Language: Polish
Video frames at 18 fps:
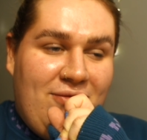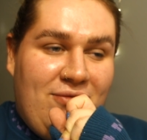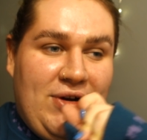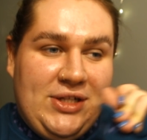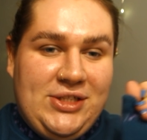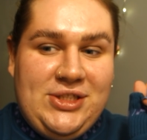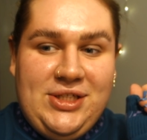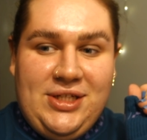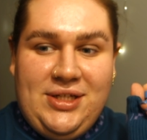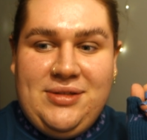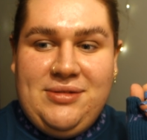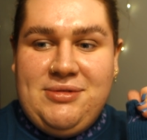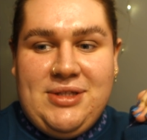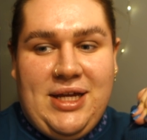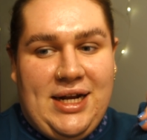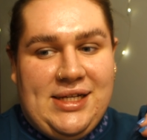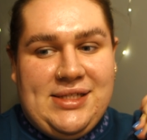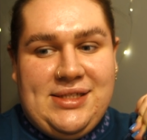właśnie
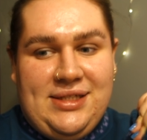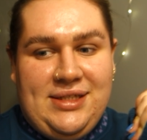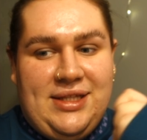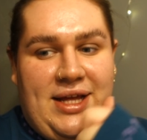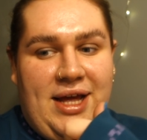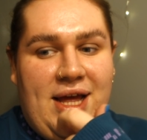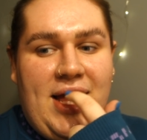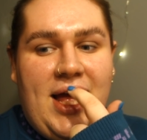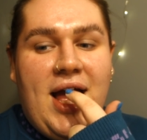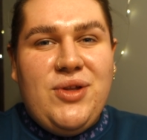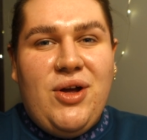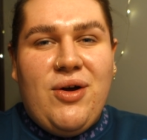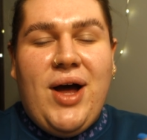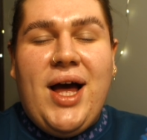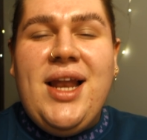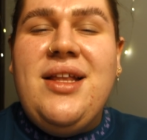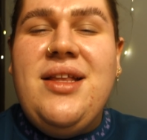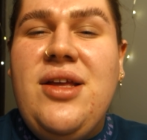teraz idę.
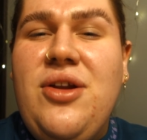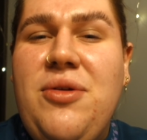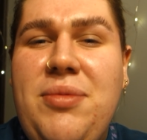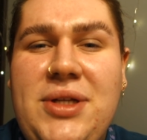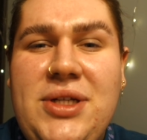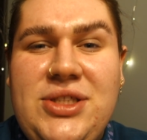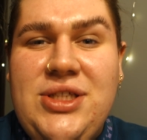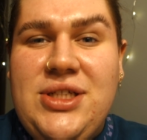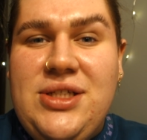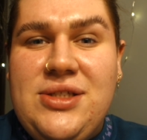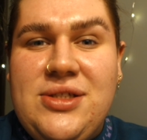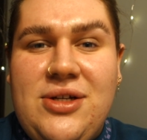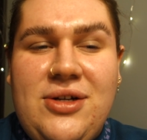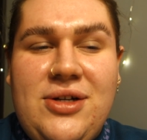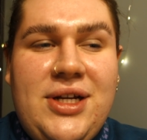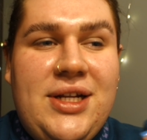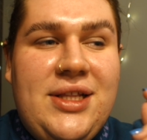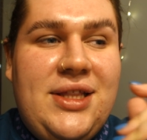No, ale nie robię jeszcze nic
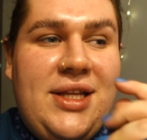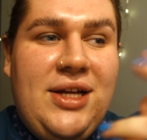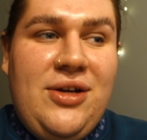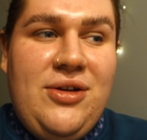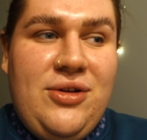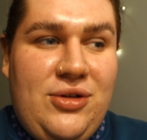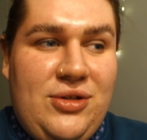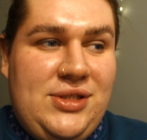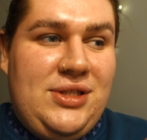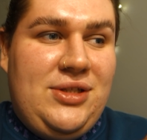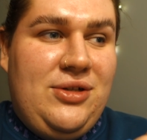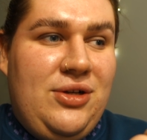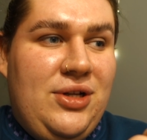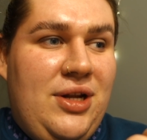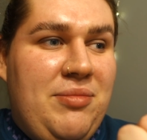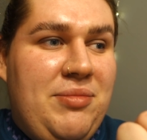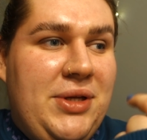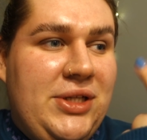konkretnego, chodzę tylko
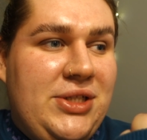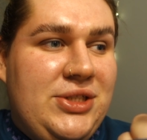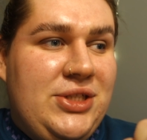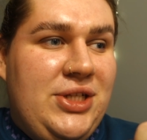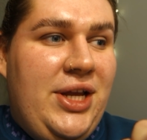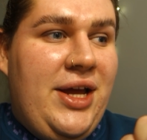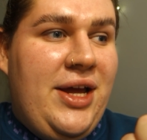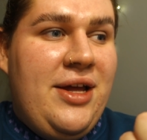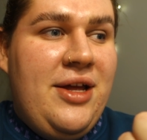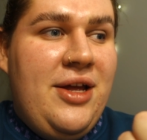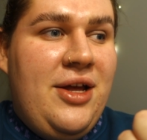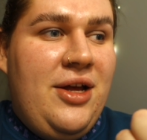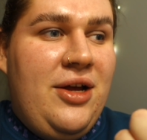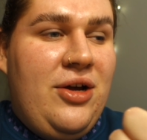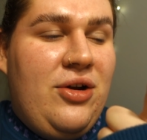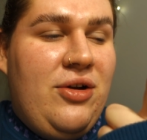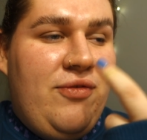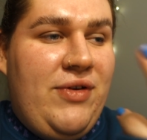na bieżnię,
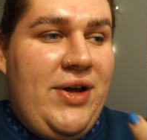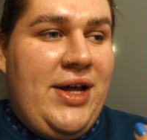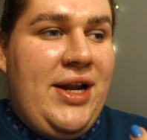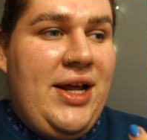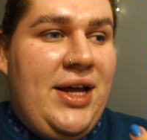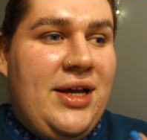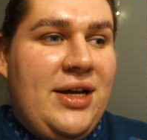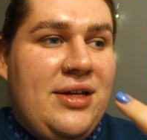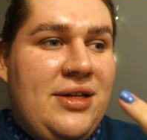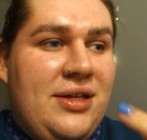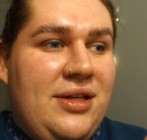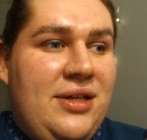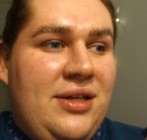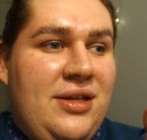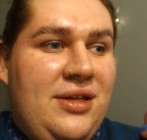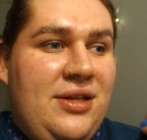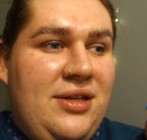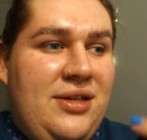rowerek
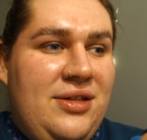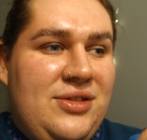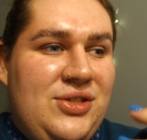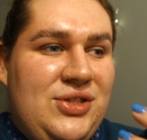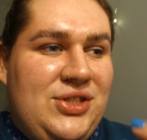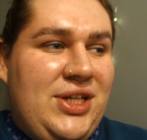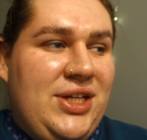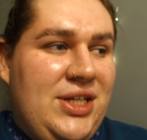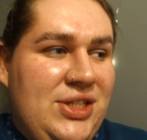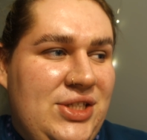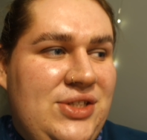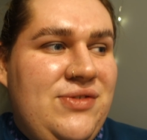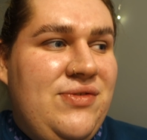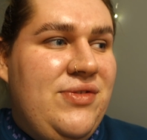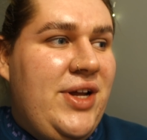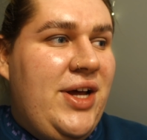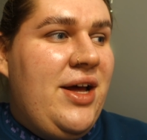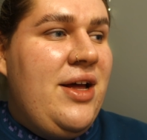i coś takie
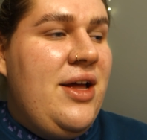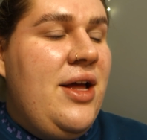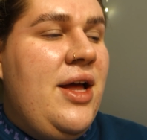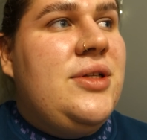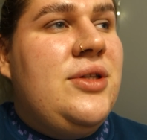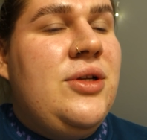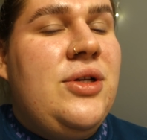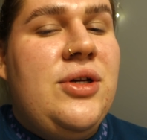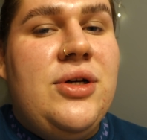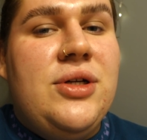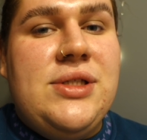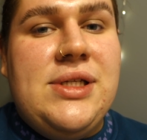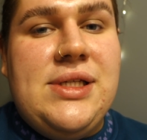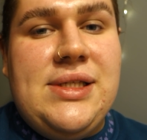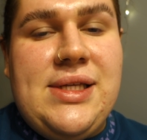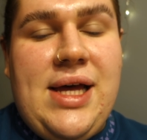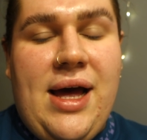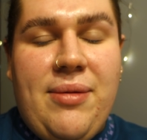dziwne. No i chodzę
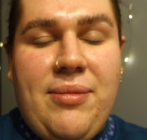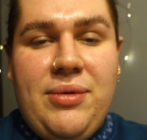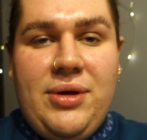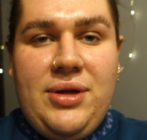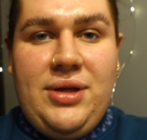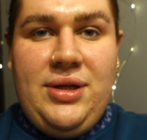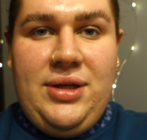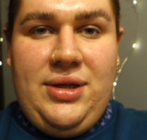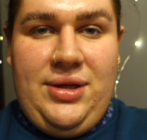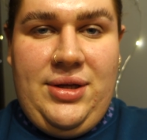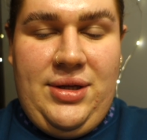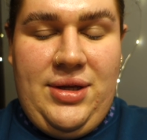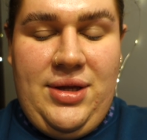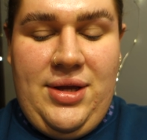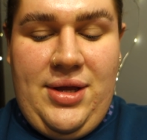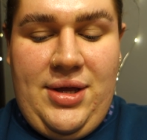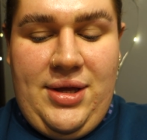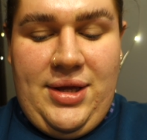sam i
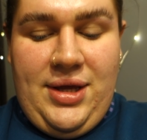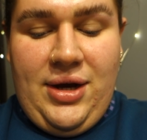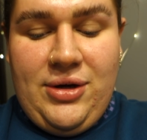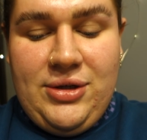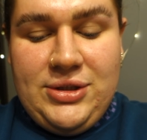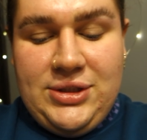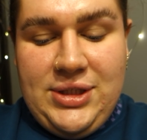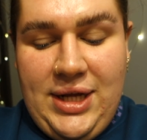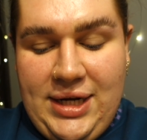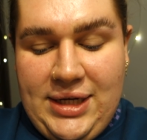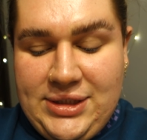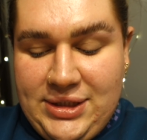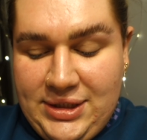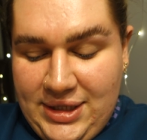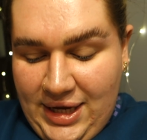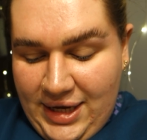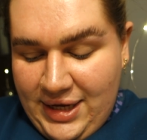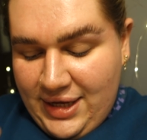jakoś na razie
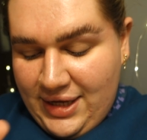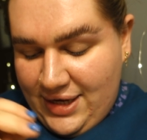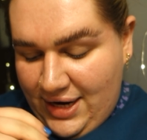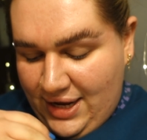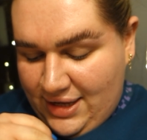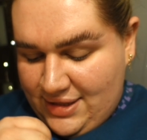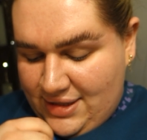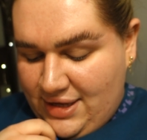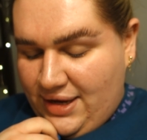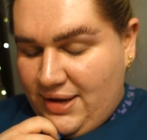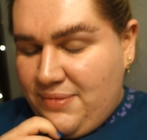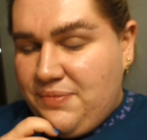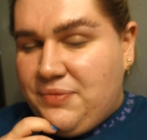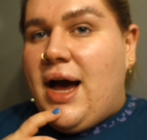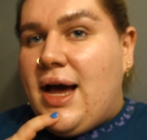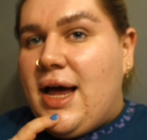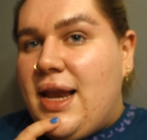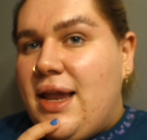daję radę,
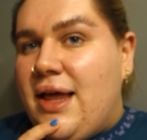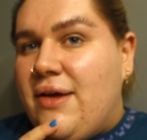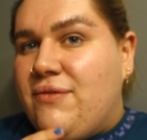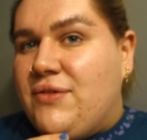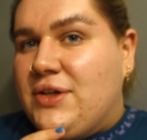ale